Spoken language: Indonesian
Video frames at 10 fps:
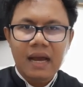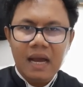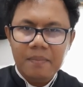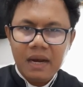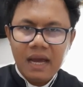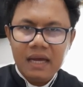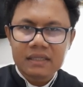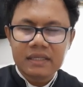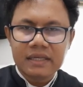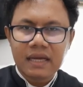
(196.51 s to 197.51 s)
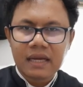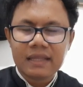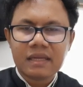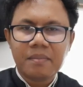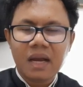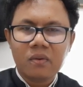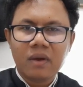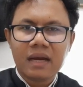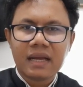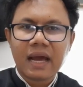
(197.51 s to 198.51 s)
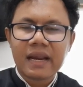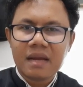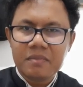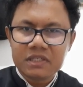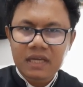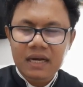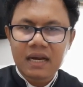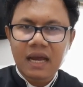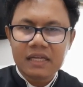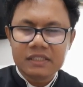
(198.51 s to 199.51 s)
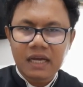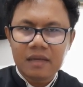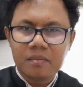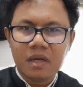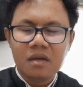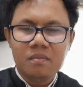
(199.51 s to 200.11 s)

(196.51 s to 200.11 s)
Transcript: Apalah artinya kita melakukan karya besar dan ajaib,